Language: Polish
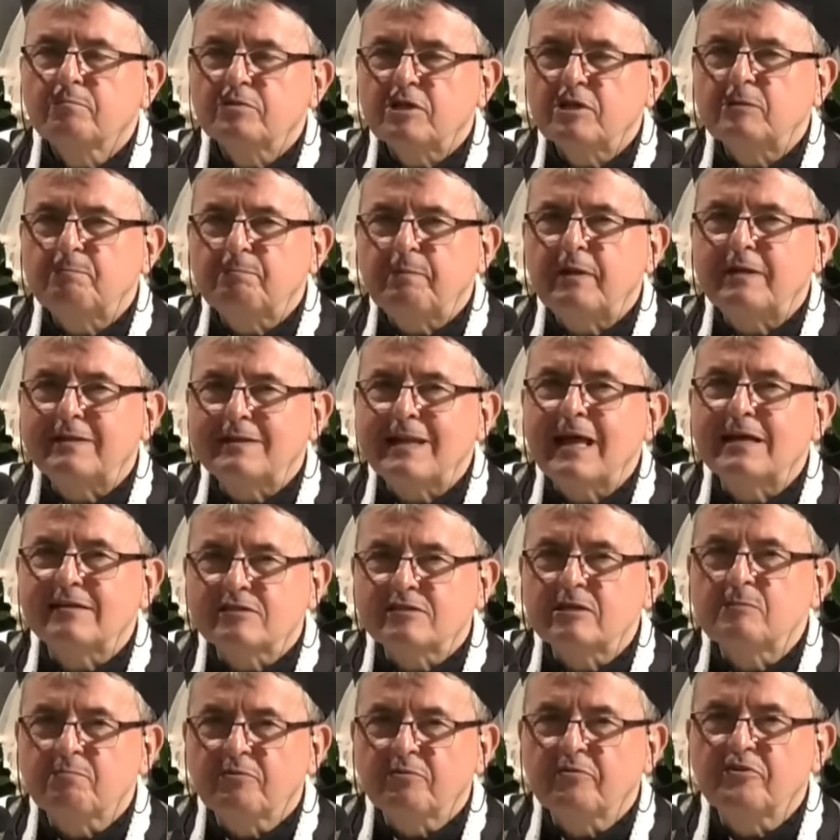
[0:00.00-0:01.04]
Przed
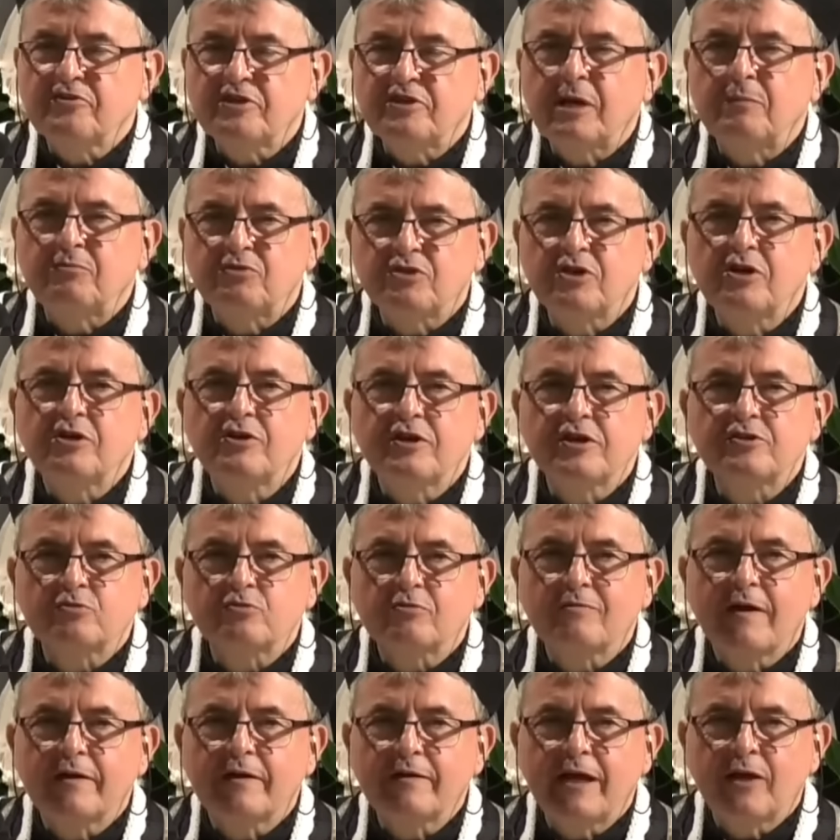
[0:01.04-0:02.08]
15 powiedziałem silne
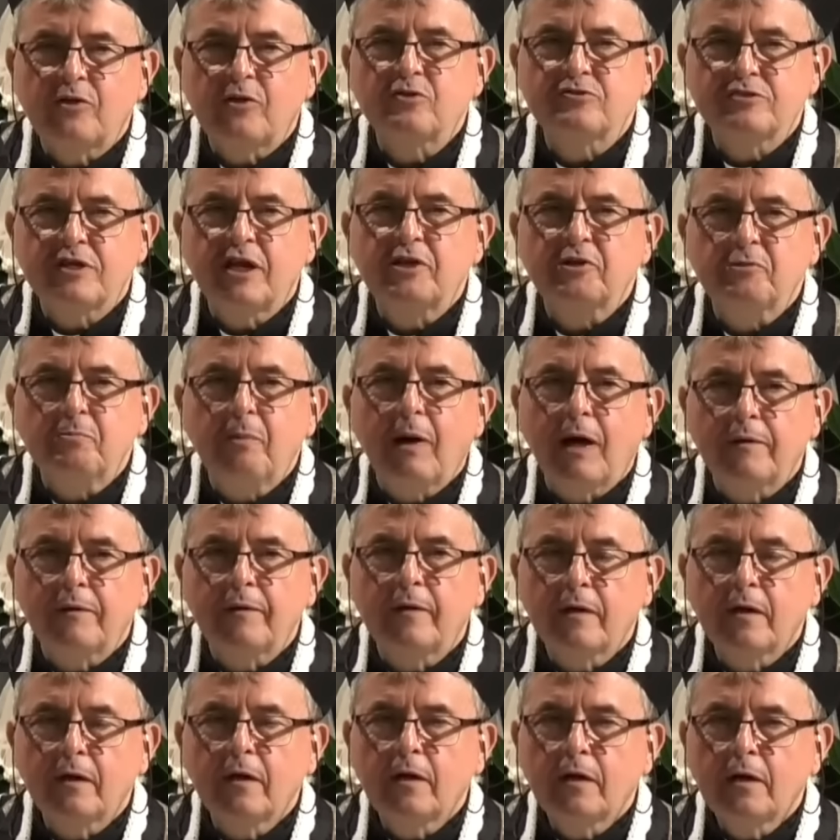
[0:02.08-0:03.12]
słowa, jadąc na Liban.
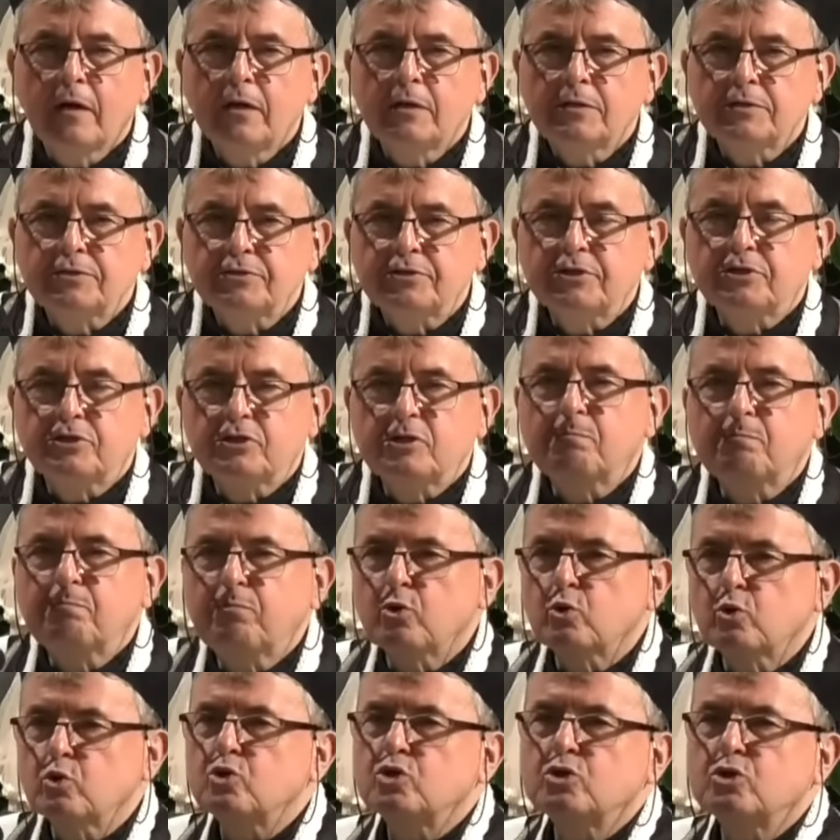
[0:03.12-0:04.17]
Dzieci,
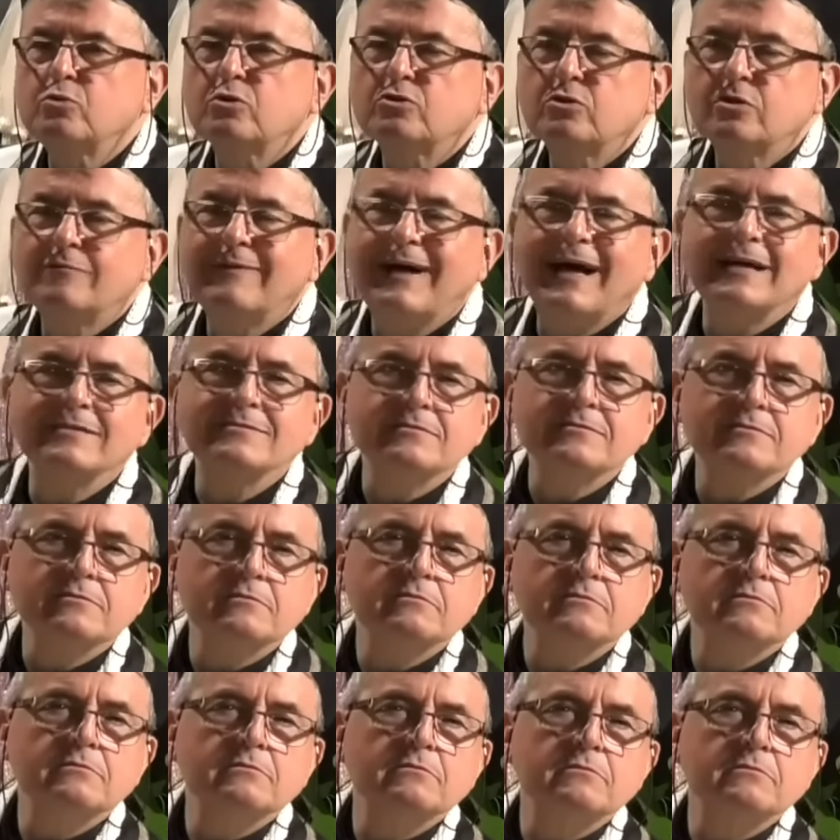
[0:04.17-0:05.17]
poruszyło to was?